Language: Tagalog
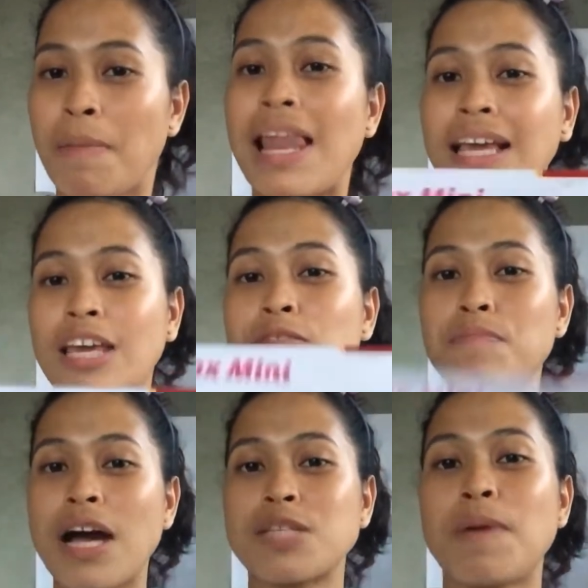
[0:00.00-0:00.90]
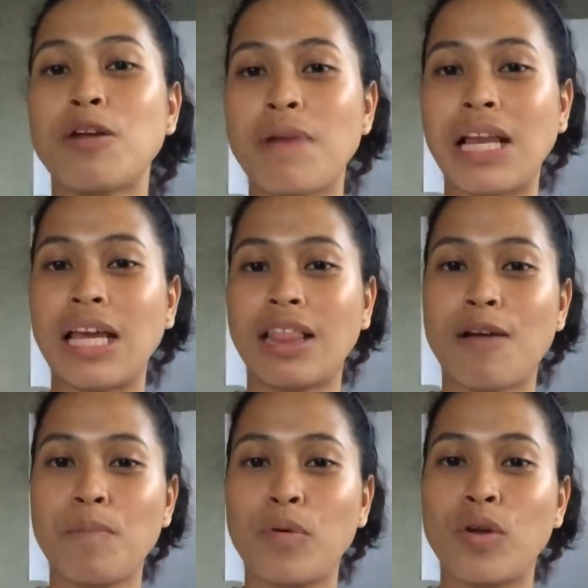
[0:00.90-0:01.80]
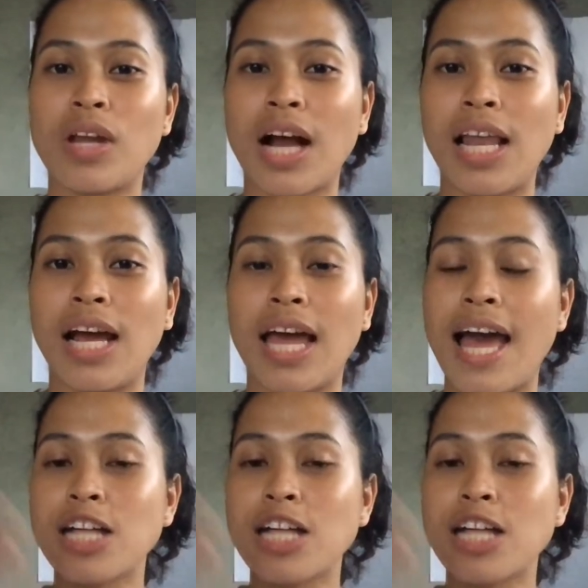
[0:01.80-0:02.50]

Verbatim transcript: malaki yung box pero maliit lang po yung nakalagay.